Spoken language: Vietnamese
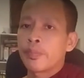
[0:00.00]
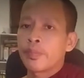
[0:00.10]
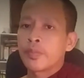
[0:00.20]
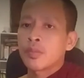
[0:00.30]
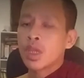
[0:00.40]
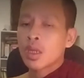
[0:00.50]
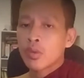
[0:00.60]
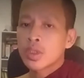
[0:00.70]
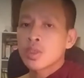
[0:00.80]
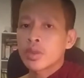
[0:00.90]
nè rau
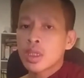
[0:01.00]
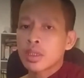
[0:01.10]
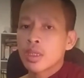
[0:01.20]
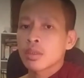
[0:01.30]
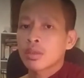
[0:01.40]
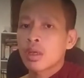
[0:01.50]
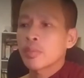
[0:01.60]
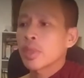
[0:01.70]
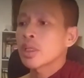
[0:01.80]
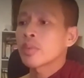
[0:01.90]
xi gần chẳng này ăn
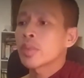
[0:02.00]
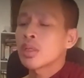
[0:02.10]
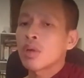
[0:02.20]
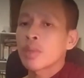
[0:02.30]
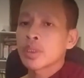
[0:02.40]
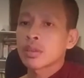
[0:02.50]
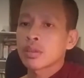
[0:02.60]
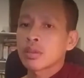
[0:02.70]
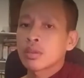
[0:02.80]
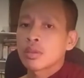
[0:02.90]
men cất rừng ngọt đi
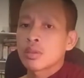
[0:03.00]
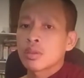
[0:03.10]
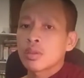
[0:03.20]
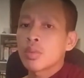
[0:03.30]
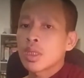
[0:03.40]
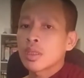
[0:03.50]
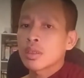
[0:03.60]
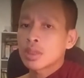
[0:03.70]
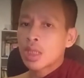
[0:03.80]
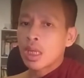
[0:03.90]
còn cất rừng
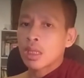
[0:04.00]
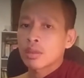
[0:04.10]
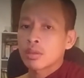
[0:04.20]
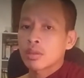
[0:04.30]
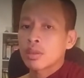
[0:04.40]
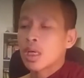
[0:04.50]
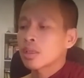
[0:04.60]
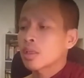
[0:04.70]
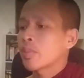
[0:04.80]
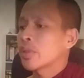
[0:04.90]
trà đằng
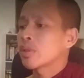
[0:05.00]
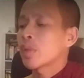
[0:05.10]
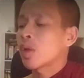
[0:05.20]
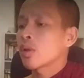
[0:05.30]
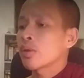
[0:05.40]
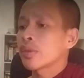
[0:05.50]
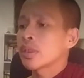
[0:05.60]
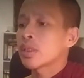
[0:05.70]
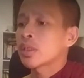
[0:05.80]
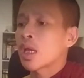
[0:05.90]
tập vì sầm rạp rau xi
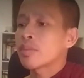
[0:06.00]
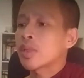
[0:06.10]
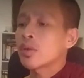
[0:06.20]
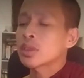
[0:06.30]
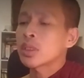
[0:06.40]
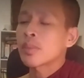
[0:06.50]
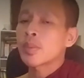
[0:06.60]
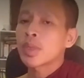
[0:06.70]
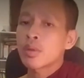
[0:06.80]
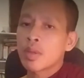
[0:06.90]
cất hai anh mà rồi cho nắm mà
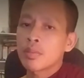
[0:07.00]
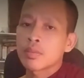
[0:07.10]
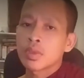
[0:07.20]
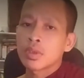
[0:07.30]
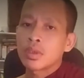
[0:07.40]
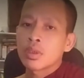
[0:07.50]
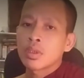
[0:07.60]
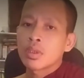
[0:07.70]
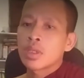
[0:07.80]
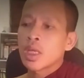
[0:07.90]
mình ngọt
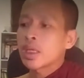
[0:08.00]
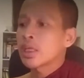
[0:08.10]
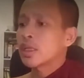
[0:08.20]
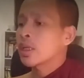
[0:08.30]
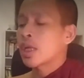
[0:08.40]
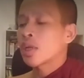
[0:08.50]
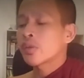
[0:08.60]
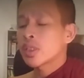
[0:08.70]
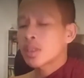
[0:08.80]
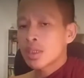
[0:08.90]
nè riêng nâng nè rau
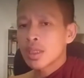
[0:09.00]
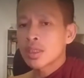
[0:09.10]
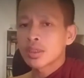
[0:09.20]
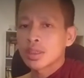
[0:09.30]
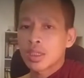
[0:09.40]
xi từ cất chẳng